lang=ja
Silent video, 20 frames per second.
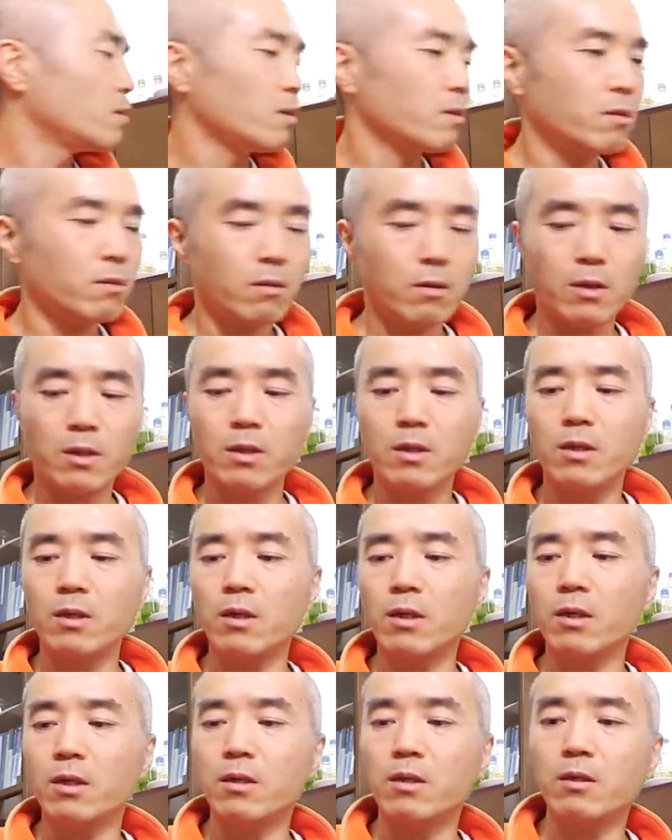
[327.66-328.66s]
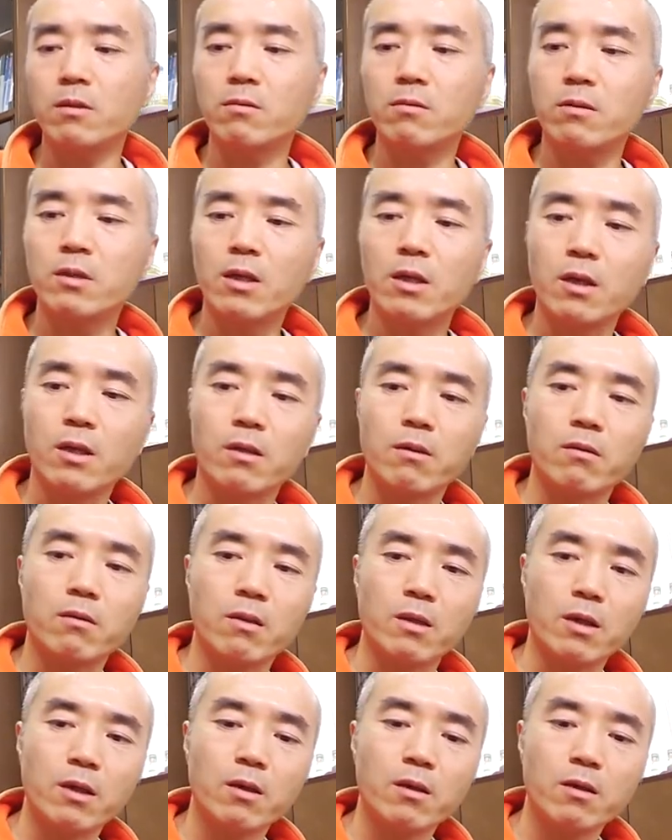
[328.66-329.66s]
あと、焼肉のタレです
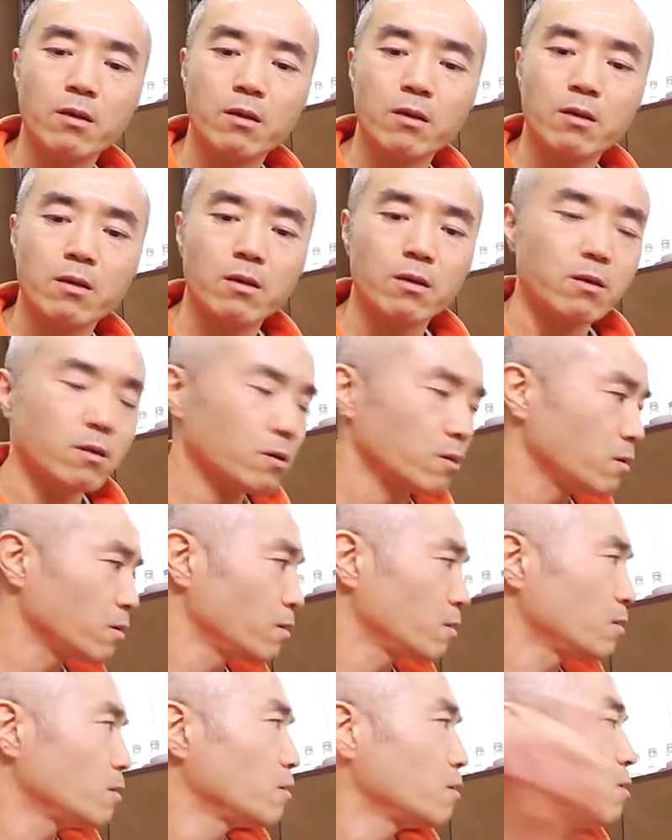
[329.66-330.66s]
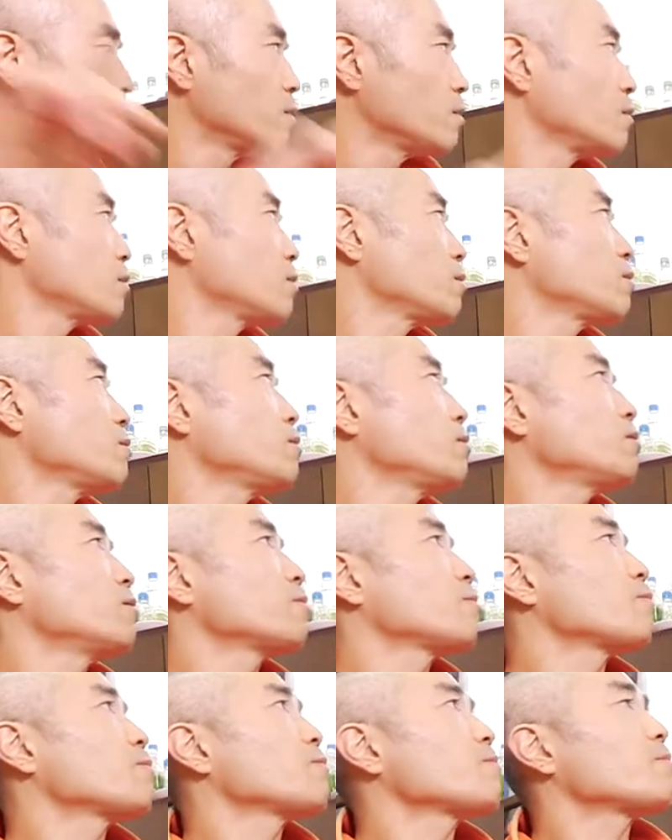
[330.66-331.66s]
ね。と、
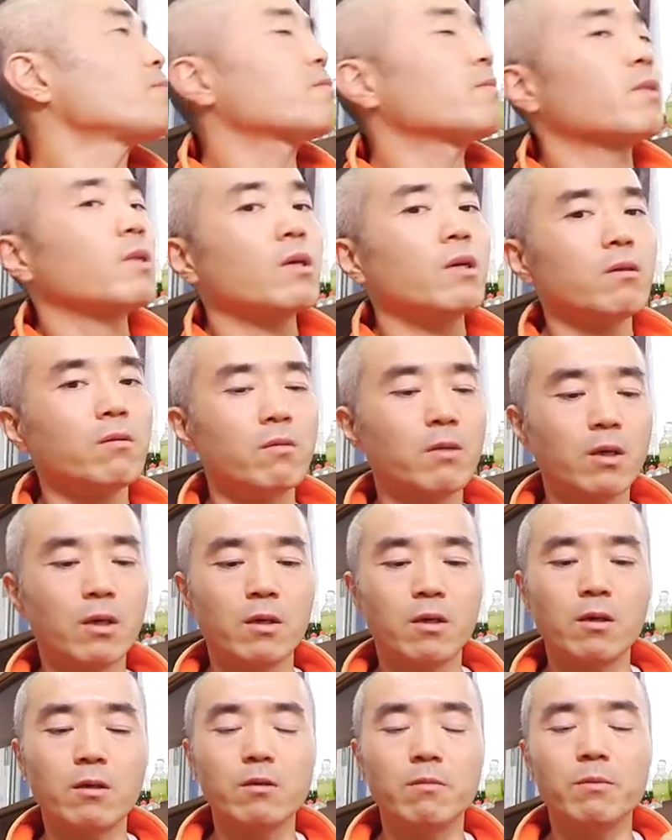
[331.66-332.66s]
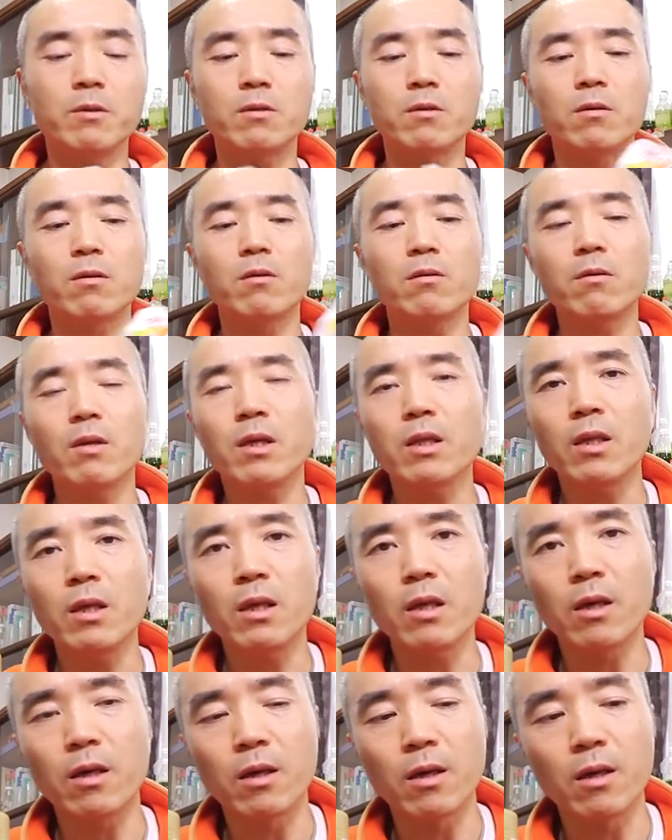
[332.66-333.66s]
あと、田楽味噌。これ
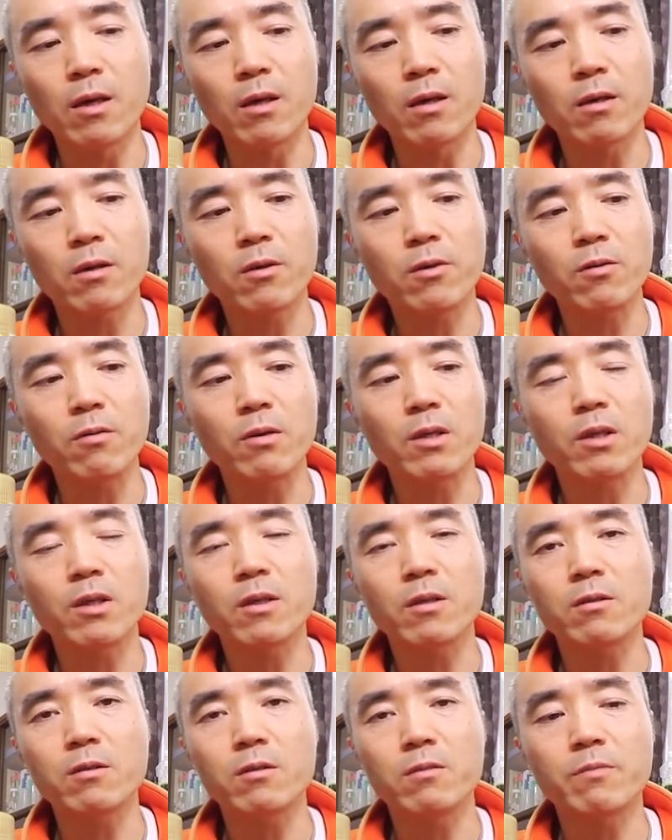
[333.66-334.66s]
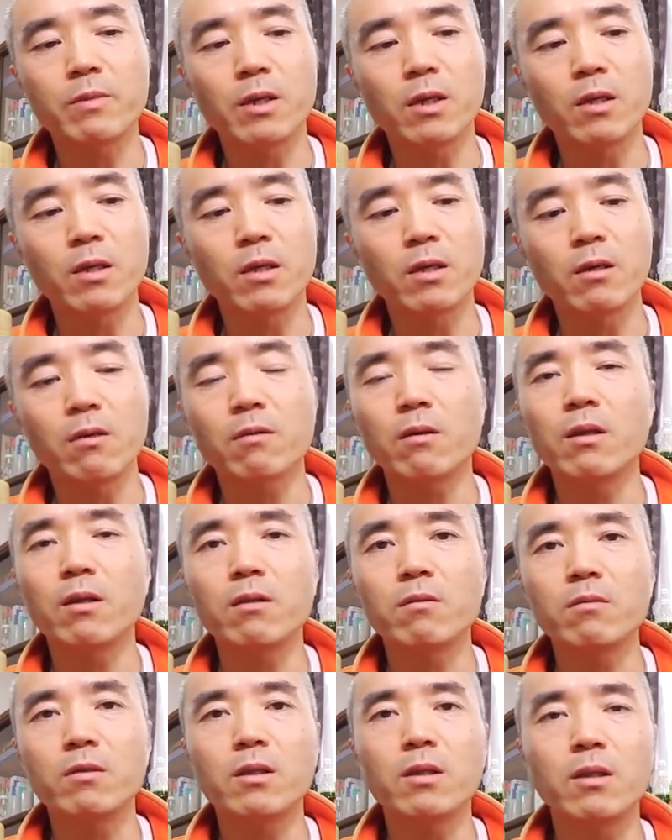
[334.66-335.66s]
ね、今日行ったスーパーに100円
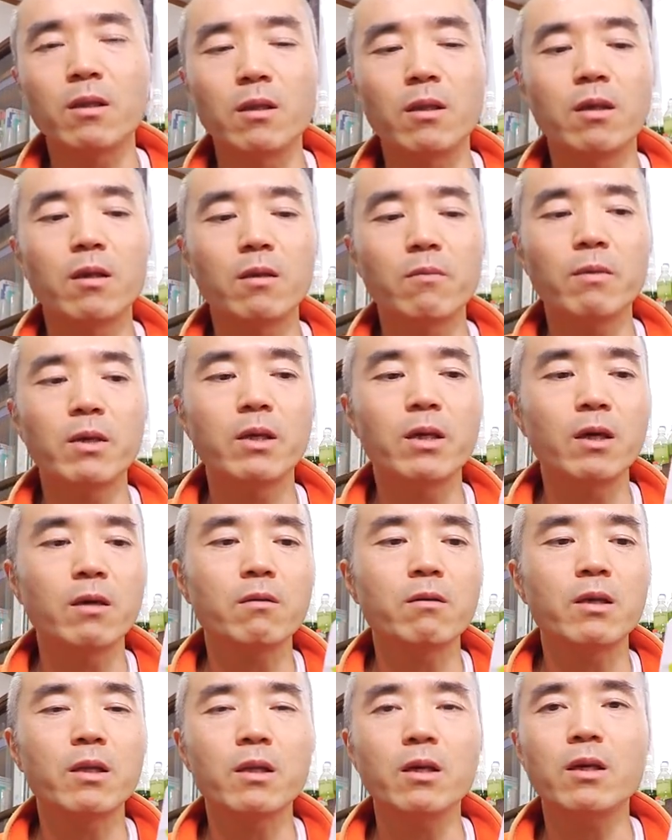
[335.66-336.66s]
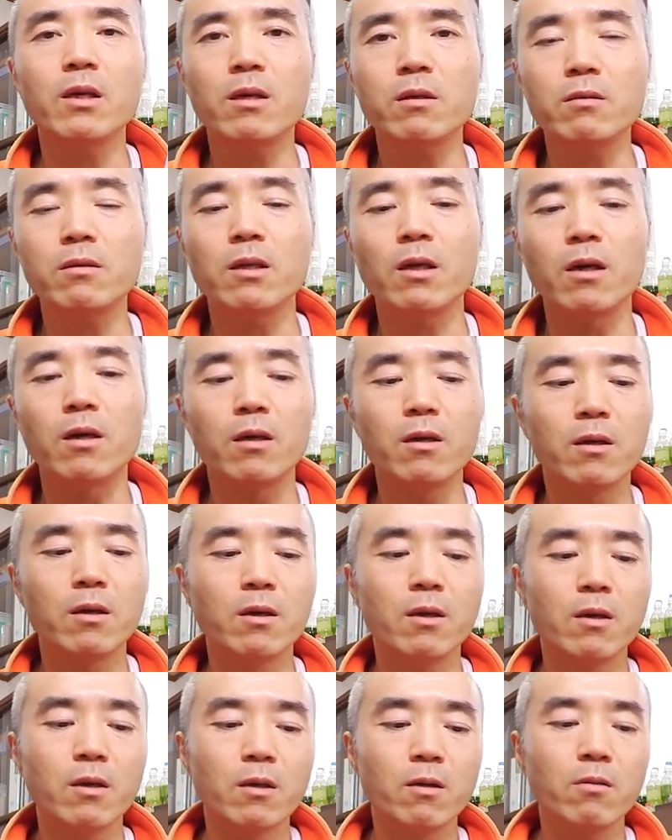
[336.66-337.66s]
で売ってたね。まあ、100円で買えるな。
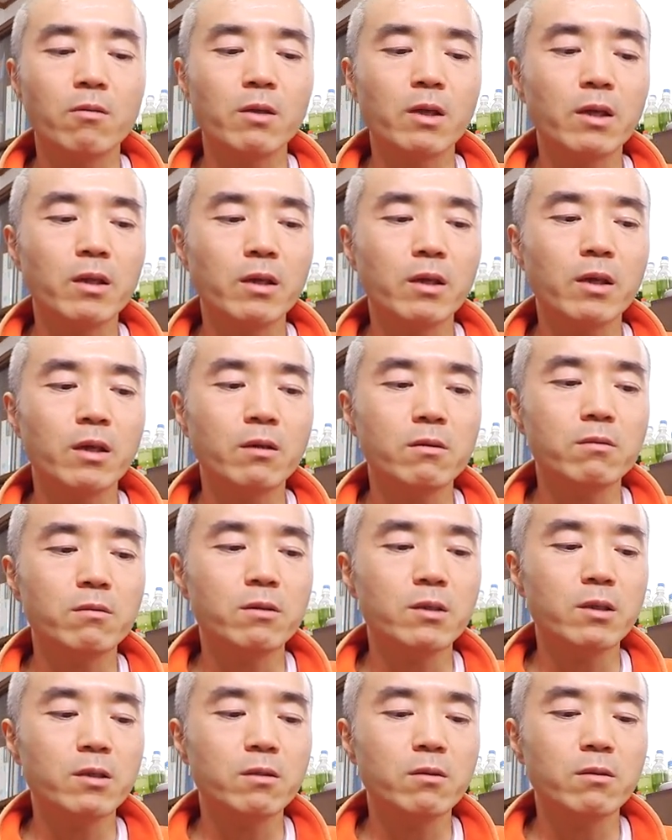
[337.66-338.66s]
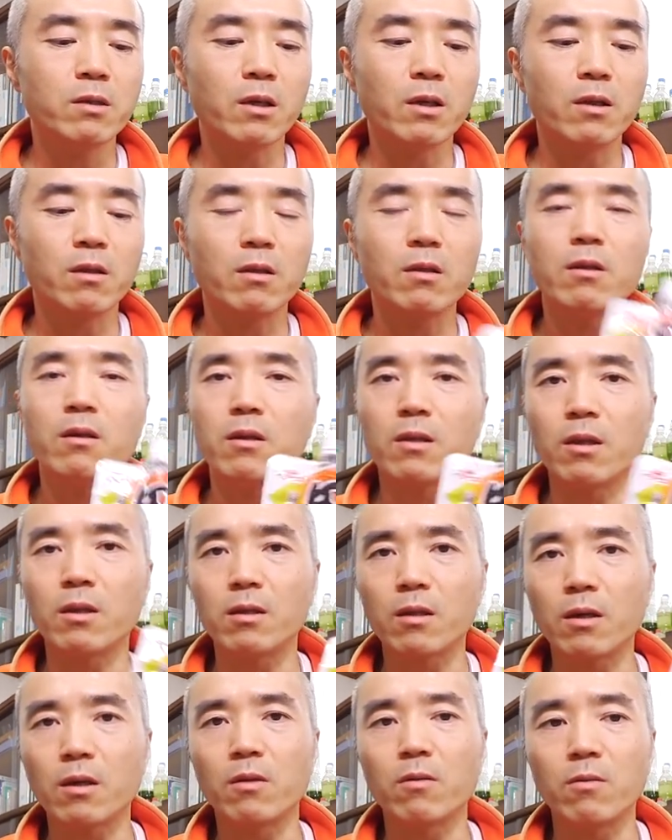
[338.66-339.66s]
この間120円だっ
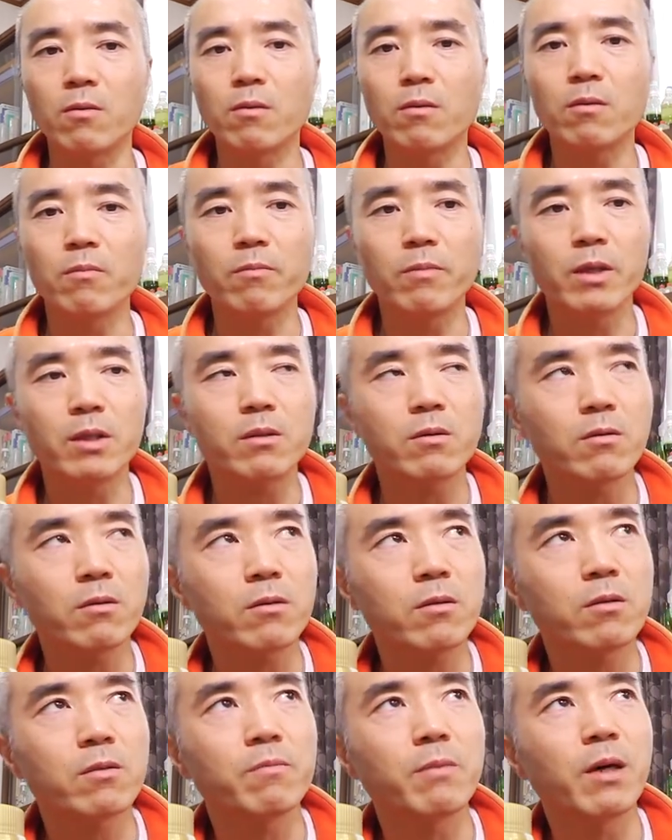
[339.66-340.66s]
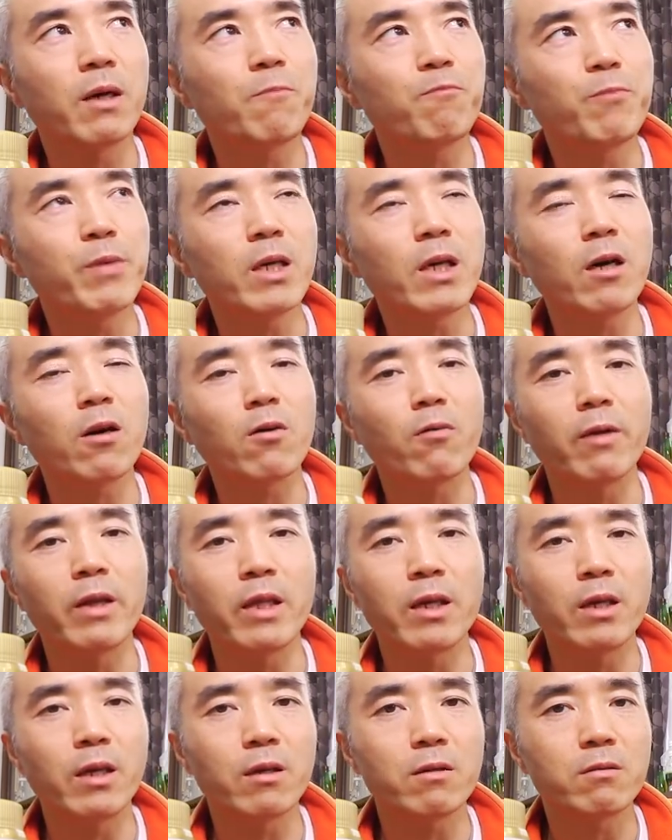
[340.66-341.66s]
たけど、別のスーパー、ピアゴは
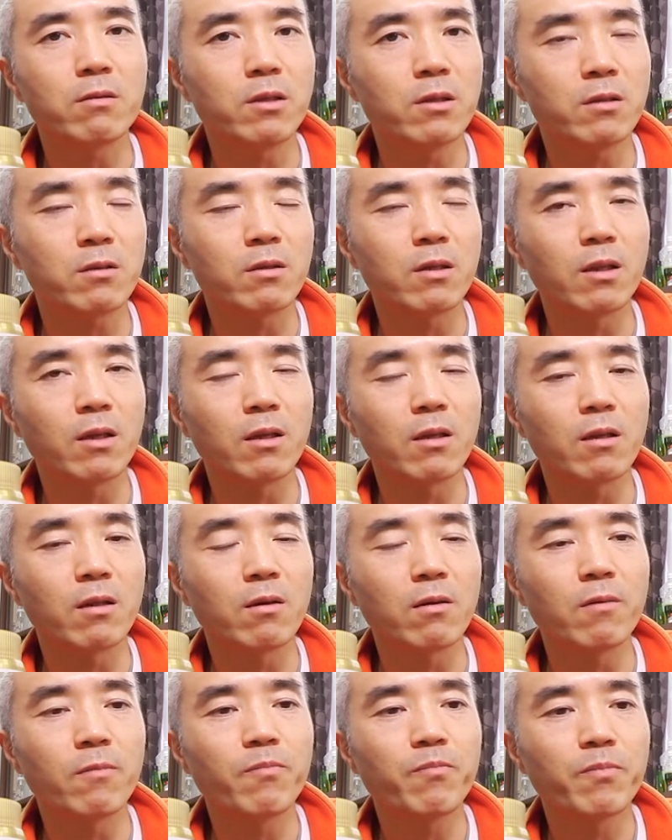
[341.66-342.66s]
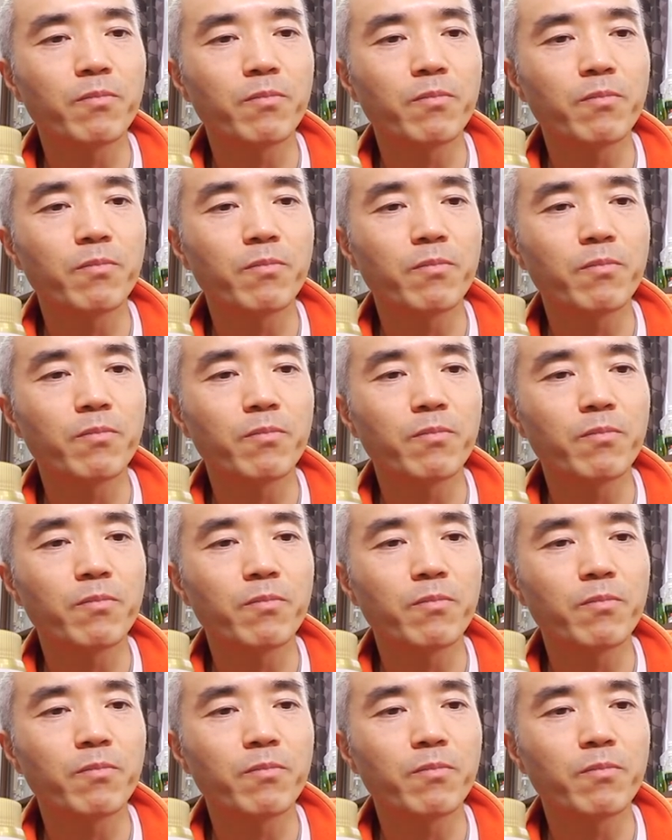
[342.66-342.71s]
ね、120円なんだよ。